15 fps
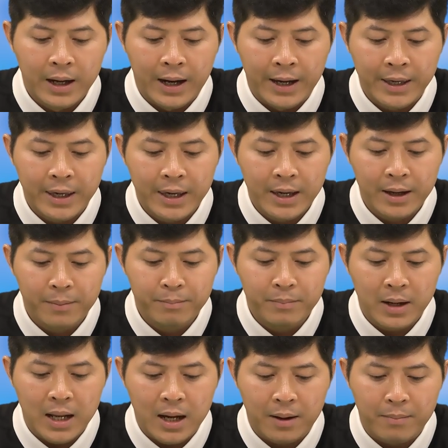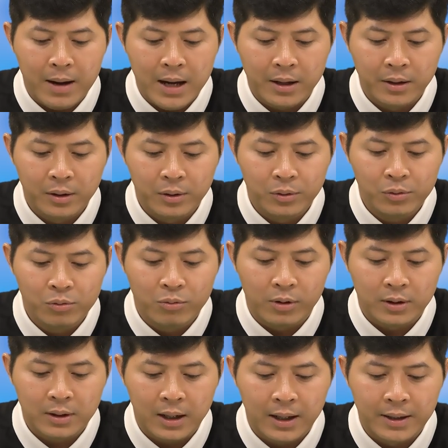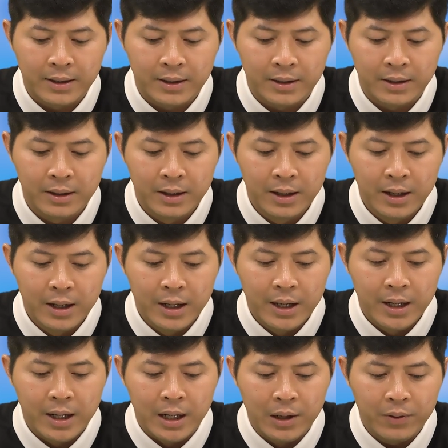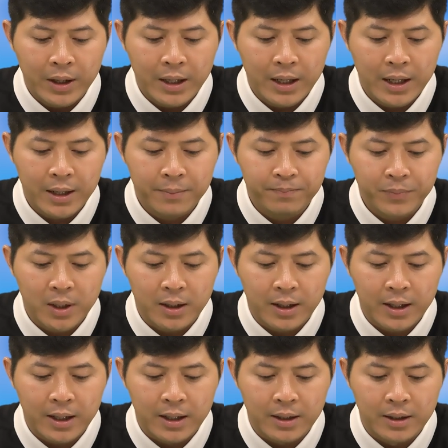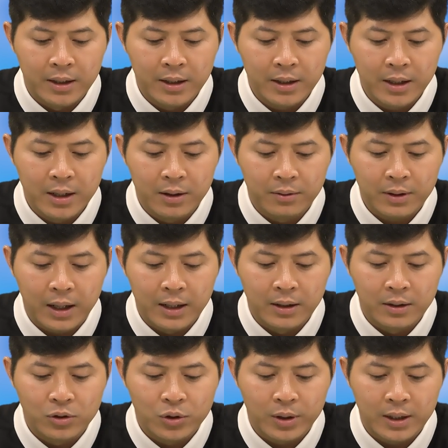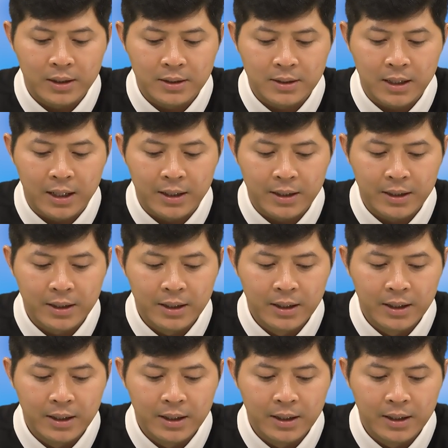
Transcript: Anh em là bạn hữu của thầy nếu anh em thực hiện những điều thầy truyền dạy,